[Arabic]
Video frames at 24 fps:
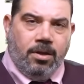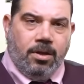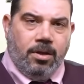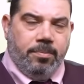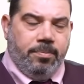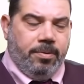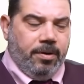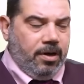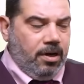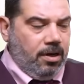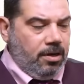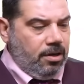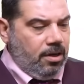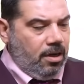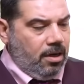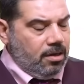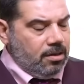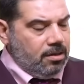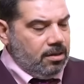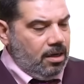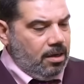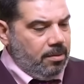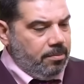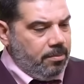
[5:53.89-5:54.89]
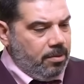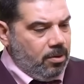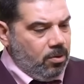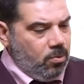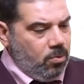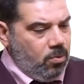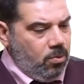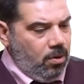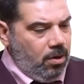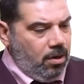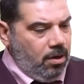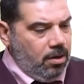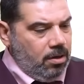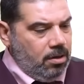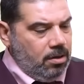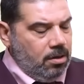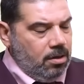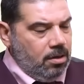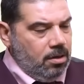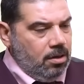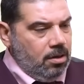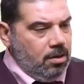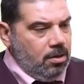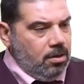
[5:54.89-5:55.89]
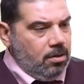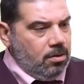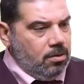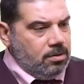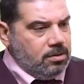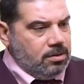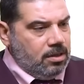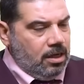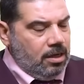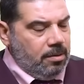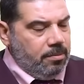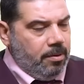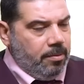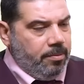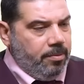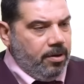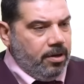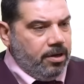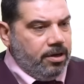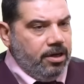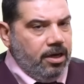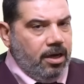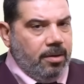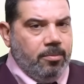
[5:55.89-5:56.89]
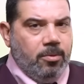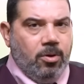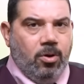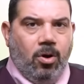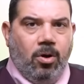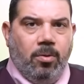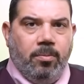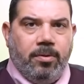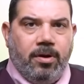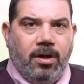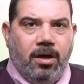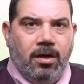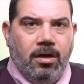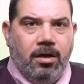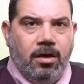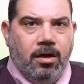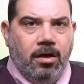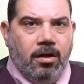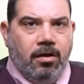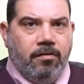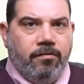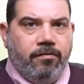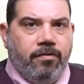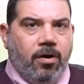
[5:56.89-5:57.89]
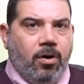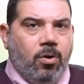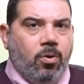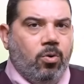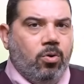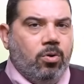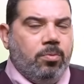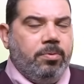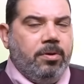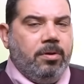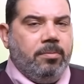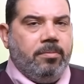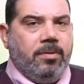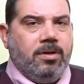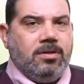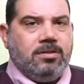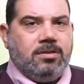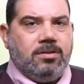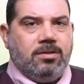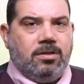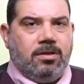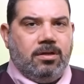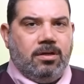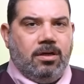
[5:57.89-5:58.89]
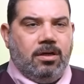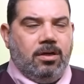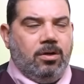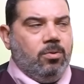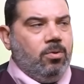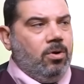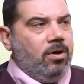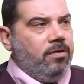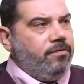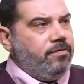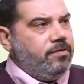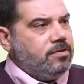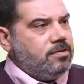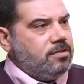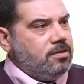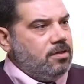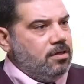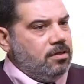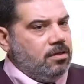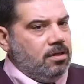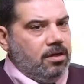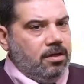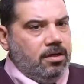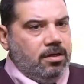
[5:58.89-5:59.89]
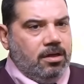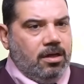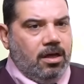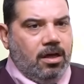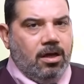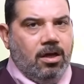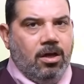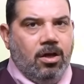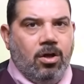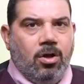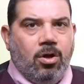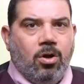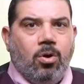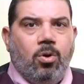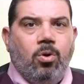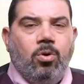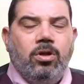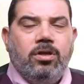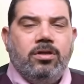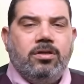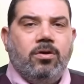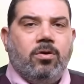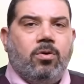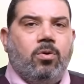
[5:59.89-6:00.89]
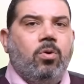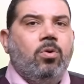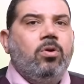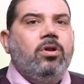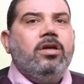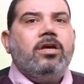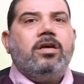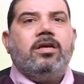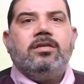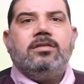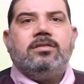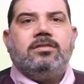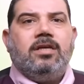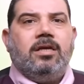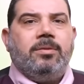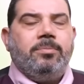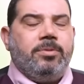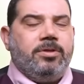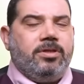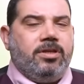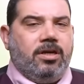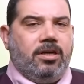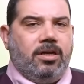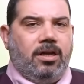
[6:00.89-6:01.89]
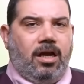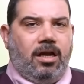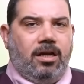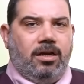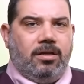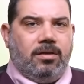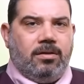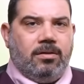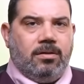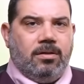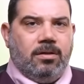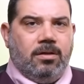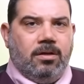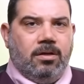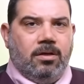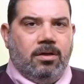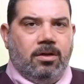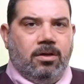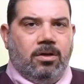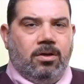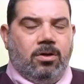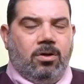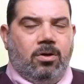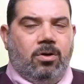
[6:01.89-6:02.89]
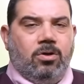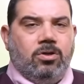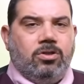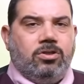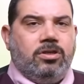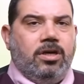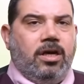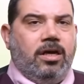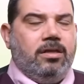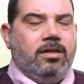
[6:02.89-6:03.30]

يبقى انا النهارده لما اروح زي باباك يعمل عمره فخور بالمصري اللي واقف في الصيدليه كل كل الجنسيات بتجري عليه خش